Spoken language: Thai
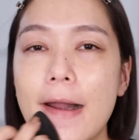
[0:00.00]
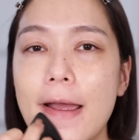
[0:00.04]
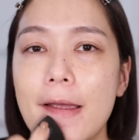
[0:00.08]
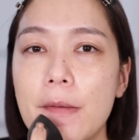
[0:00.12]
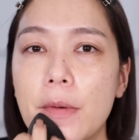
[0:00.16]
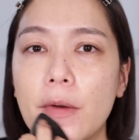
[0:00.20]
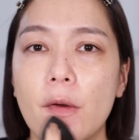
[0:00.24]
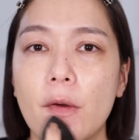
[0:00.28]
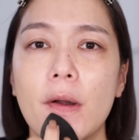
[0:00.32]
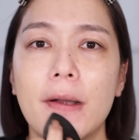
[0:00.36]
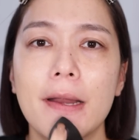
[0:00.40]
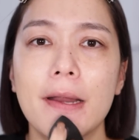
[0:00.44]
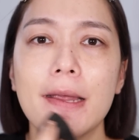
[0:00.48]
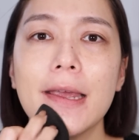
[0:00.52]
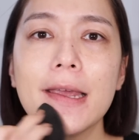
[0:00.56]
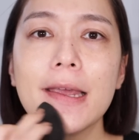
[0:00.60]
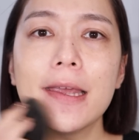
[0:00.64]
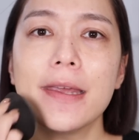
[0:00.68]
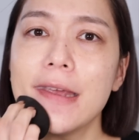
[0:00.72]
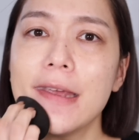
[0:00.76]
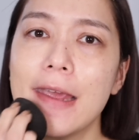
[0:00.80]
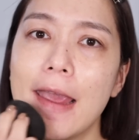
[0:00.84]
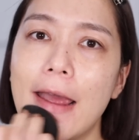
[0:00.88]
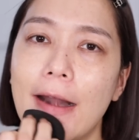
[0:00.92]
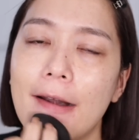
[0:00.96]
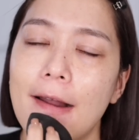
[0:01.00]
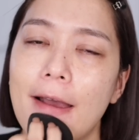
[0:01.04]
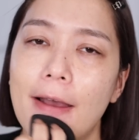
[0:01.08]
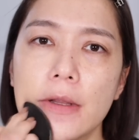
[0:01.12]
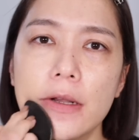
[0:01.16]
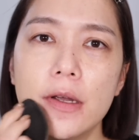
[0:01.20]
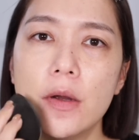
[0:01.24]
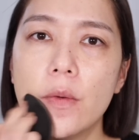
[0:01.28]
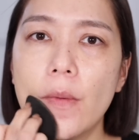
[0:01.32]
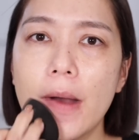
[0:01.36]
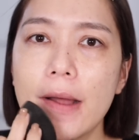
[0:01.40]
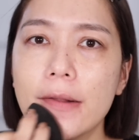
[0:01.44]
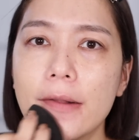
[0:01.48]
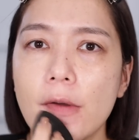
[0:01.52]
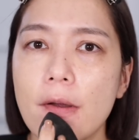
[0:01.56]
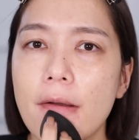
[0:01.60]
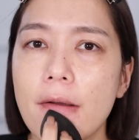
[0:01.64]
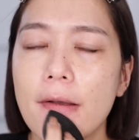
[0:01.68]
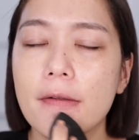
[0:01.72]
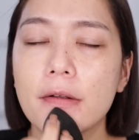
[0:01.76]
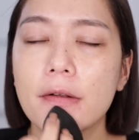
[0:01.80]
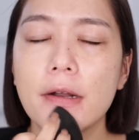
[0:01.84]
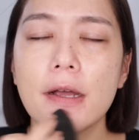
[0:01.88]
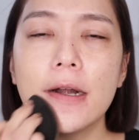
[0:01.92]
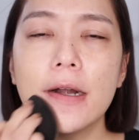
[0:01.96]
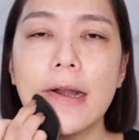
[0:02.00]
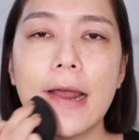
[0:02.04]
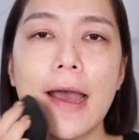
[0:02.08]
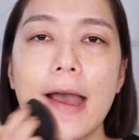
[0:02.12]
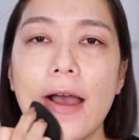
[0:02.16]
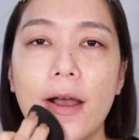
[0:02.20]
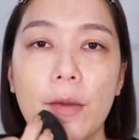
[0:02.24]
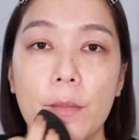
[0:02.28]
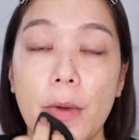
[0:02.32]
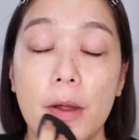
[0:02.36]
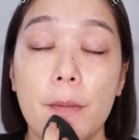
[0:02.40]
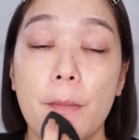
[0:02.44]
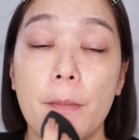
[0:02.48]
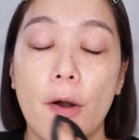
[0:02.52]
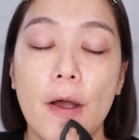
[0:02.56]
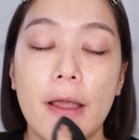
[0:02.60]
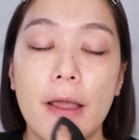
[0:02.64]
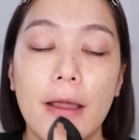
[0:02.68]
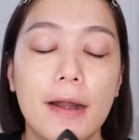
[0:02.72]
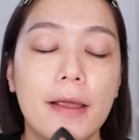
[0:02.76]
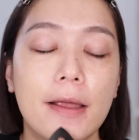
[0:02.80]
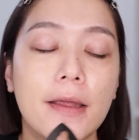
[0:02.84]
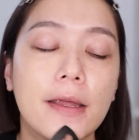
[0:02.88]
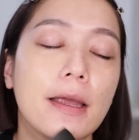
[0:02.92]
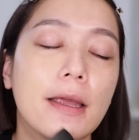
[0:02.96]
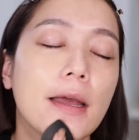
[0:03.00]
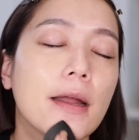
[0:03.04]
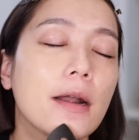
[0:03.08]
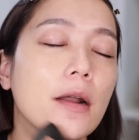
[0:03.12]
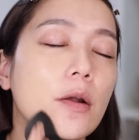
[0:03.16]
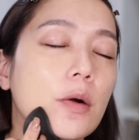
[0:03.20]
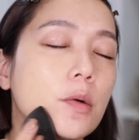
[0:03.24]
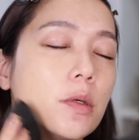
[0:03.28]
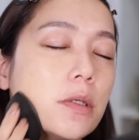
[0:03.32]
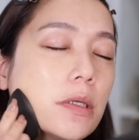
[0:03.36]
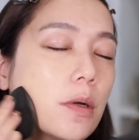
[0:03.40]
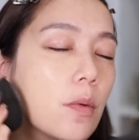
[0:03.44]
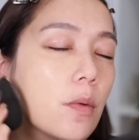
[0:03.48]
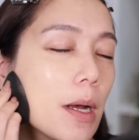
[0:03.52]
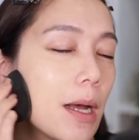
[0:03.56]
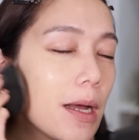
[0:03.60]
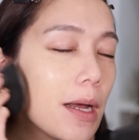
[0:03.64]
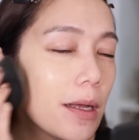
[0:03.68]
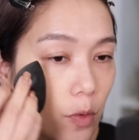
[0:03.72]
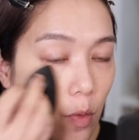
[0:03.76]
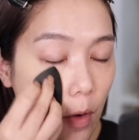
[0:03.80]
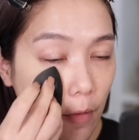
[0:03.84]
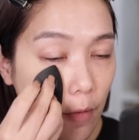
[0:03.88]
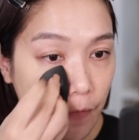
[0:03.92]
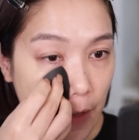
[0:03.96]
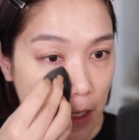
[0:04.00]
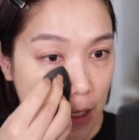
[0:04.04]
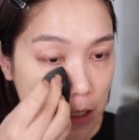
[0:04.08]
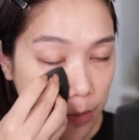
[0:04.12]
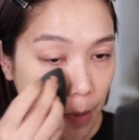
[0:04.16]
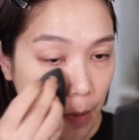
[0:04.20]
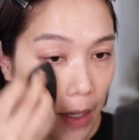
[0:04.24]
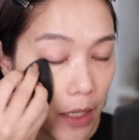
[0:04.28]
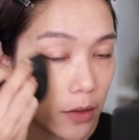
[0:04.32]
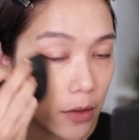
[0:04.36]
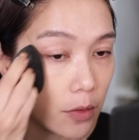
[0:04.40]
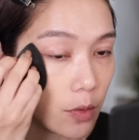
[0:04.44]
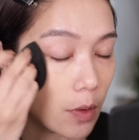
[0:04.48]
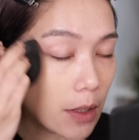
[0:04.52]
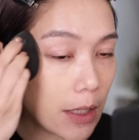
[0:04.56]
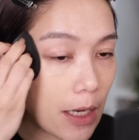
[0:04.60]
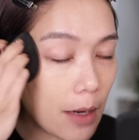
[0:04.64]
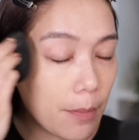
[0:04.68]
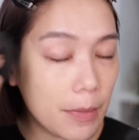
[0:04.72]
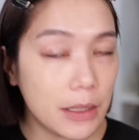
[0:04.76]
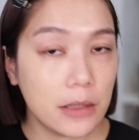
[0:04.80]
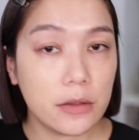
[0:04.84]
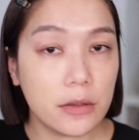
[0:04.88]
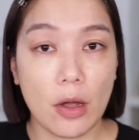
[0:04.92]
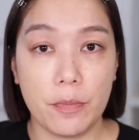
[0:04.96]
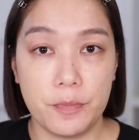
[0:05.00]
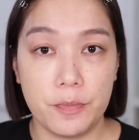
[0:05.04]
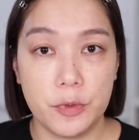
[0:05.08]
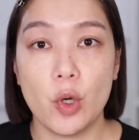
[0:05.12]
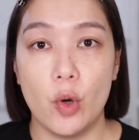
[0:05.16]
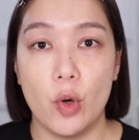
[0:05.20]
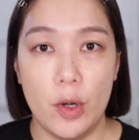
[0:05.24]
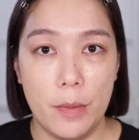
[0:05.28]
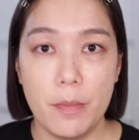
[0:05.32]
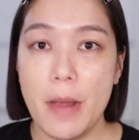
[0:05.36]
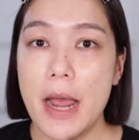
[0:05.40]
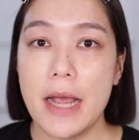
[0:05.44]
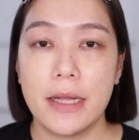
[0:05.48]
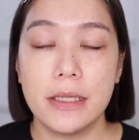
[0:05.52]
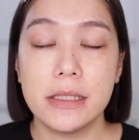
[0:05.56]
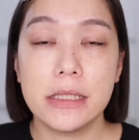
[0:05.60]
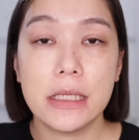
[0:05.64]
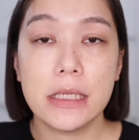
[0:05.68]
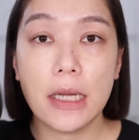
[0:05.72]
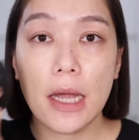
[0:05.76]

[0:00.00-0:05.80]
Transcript: ใครเป็นคนที่ขี้เกียจหรือว่าต้องเดินทางบ่อยๆอะไรอย่างเงี้ยเรารู้สึกว่าตัวเฟซเพนตัวนี้มันตอบโจทย์มากจริ